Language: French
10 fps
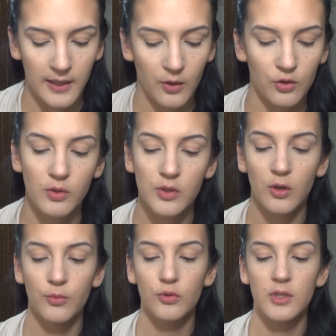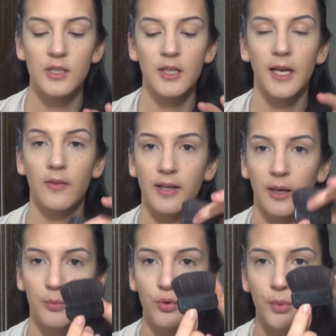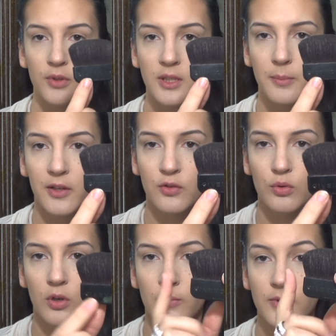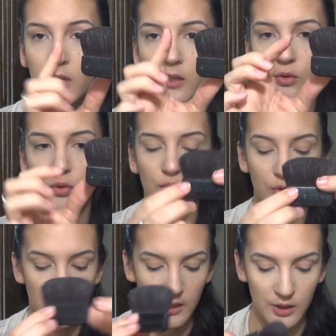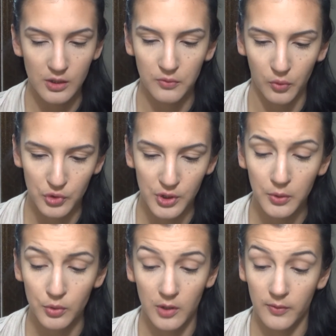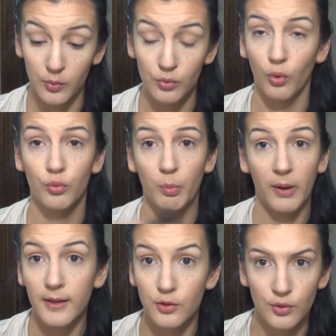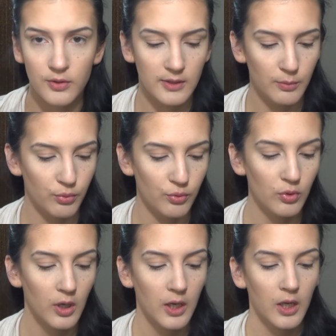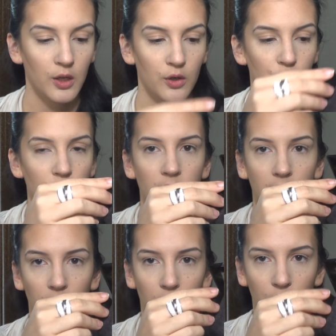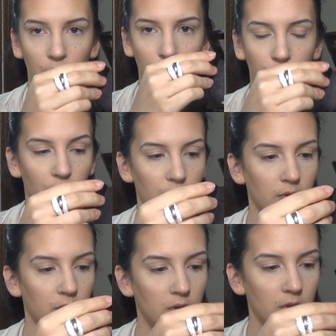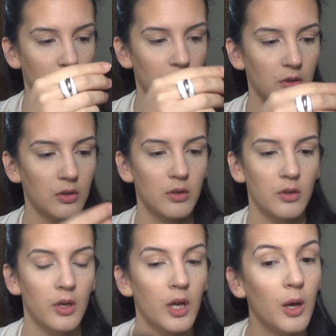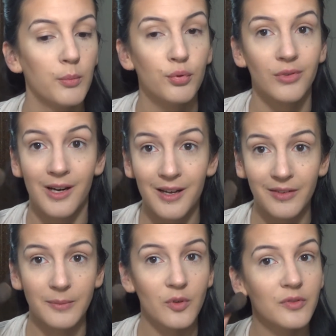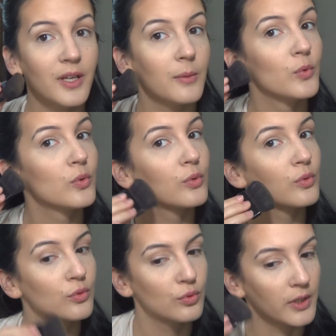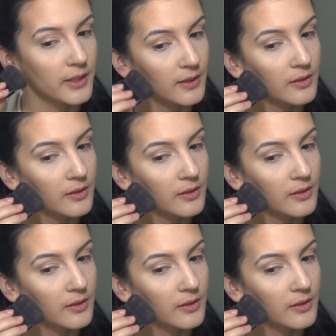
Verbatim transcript: ensuite, comme je vous disais, avec un plus petit pinceau comme ça de chez Givenchy que j'avais eu dans une palette je ne sais plus où, je viens en reprendre pour là vraiment faire mon contouring.